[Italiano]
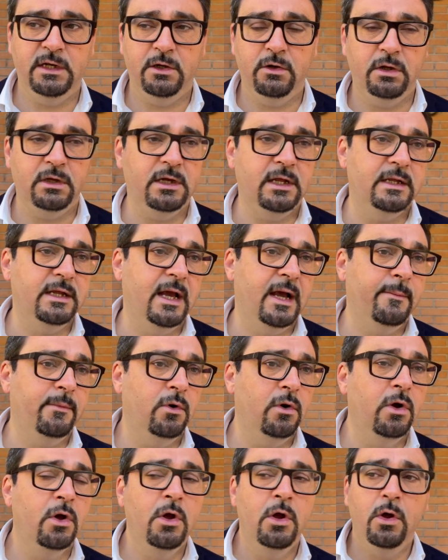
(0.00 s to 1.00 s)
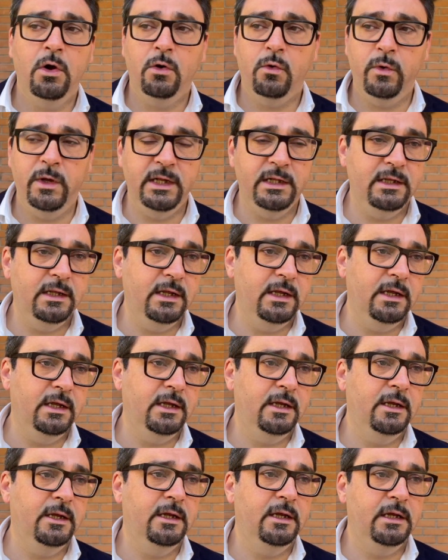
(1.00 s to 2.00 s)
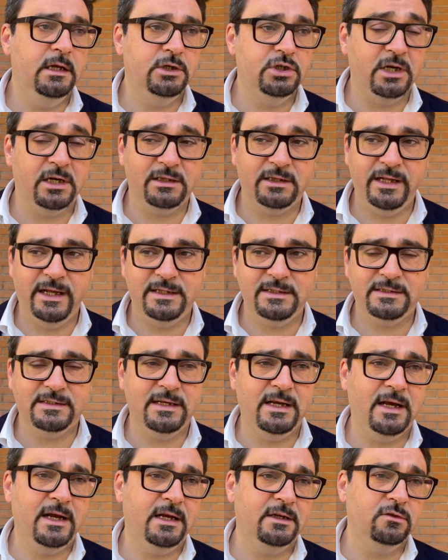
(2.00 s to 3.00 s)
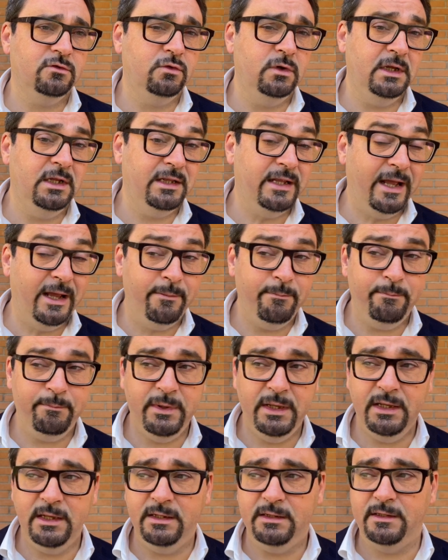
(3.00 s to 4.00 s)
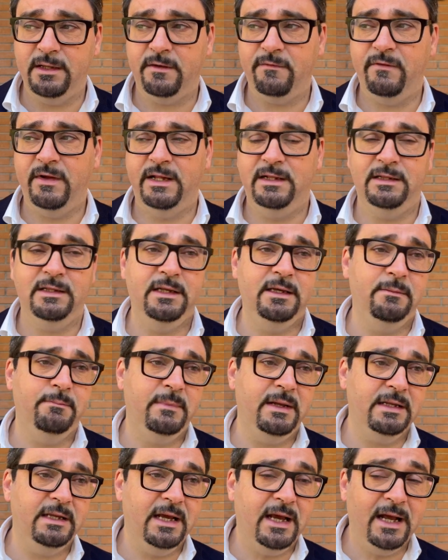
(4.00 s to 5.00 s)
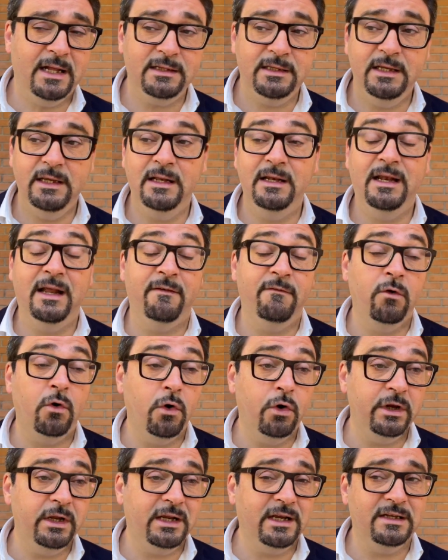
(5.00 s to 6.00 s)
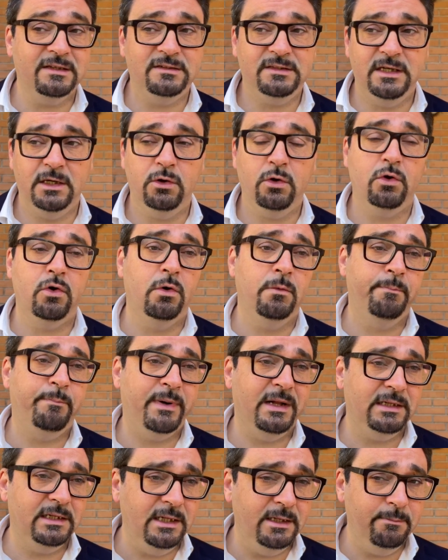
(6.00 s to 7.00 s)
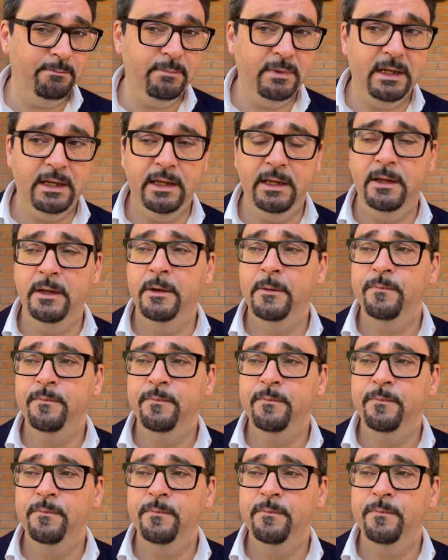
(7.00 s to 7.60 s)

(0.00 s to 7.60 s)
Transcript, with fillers: Noi chiediamo quindi certezza sui tempi, interventi immediati, lavori che siano compatibili